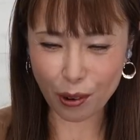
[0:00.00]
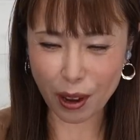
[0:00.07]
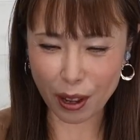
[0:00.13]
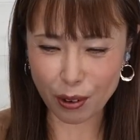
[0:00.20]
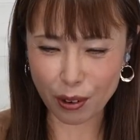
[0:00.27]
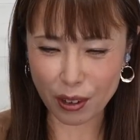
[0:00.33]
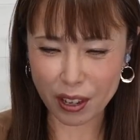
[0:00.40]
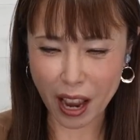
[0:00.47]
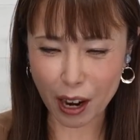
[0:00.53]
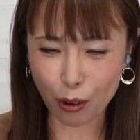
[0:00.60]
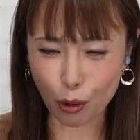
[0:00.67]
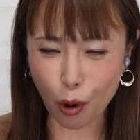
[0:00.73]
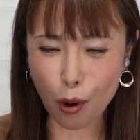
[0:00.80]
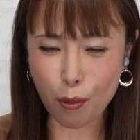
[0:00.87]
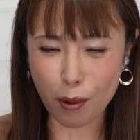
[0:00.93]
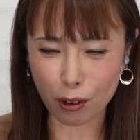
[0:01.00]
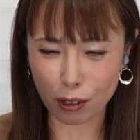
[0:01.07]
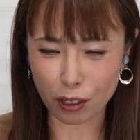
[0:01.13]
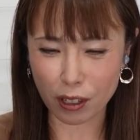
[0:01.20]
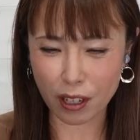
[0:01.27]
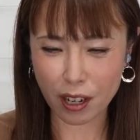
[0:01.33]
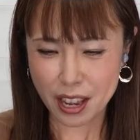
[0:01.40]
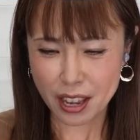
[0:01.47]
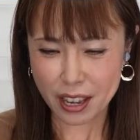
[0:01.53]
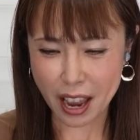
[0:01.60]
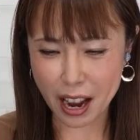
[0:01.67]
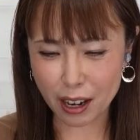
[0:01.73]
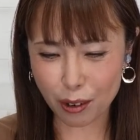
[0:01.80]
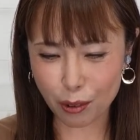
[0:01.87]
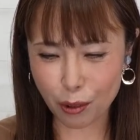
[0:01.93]
おける100項目
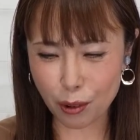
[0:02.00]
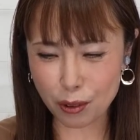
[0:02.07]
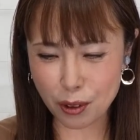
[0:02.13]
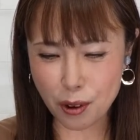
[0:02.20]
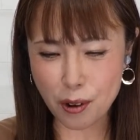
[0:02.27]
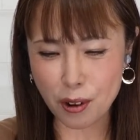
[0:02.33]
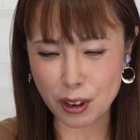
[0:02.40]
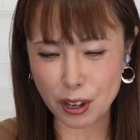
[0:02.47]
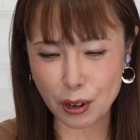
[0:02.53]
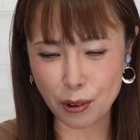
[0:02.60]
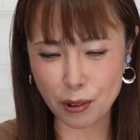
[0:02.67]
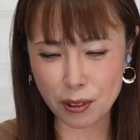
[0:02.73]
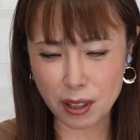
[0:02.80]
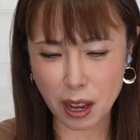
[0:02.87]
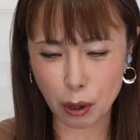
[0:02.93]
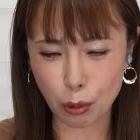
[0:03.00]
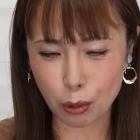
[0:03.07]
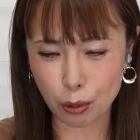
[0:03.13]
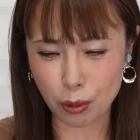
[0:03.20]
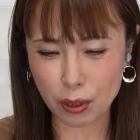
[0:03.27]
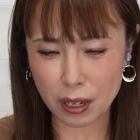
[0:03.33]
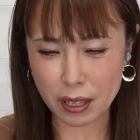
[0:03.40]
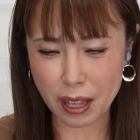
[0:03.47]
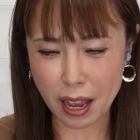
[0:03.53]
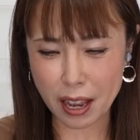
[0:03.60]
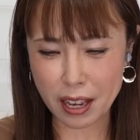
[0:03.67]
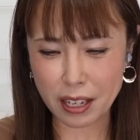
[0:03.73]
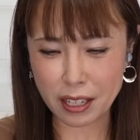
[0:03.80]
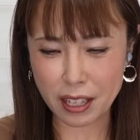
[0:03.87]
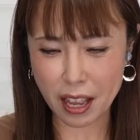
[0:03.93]
100個のいろんなことに
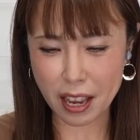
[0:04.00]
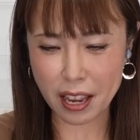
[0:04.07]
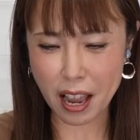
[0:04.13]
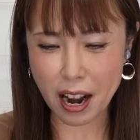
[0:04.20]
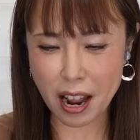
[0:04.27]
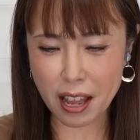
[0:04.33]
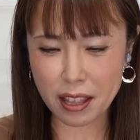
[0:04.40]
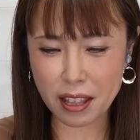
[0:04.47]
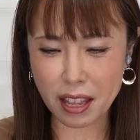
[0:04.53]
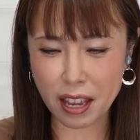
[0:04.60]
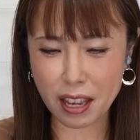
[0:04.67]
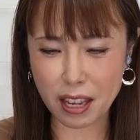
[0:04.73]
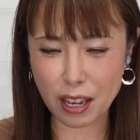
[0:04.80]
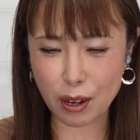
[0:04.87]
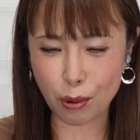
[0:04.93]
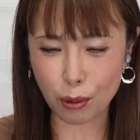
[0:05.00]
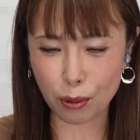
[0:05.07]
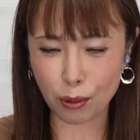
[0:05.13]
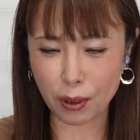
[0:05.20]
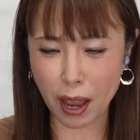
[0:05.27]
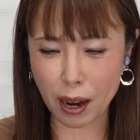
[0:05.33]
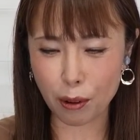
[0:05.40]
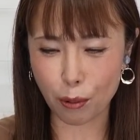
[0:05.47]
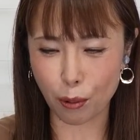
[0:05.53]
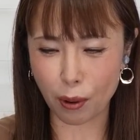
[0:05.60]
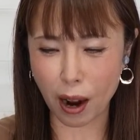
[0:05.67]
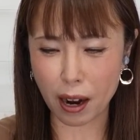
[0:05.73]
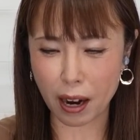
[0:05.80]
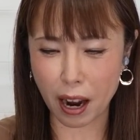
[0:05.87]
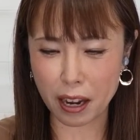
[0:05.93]
対してやらんでいいこと100個
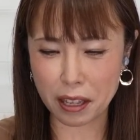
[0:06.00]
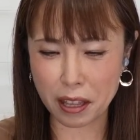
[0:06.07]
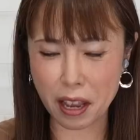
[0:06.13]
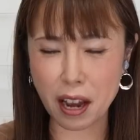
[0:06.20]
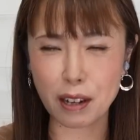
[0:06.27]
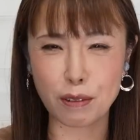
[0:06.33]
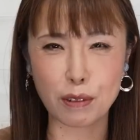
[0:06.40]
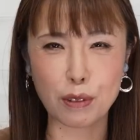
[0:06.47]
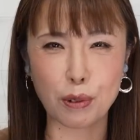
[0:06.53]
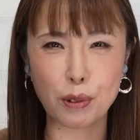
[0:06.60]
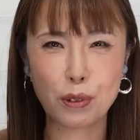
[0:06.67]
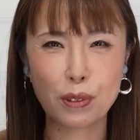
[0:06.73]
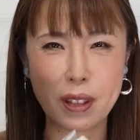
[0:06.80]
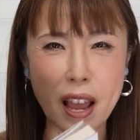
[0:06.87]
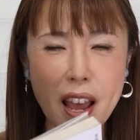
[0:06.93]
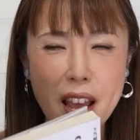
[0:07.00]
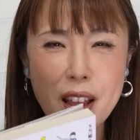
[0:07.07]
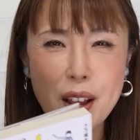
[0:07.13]
が書いてあるというね、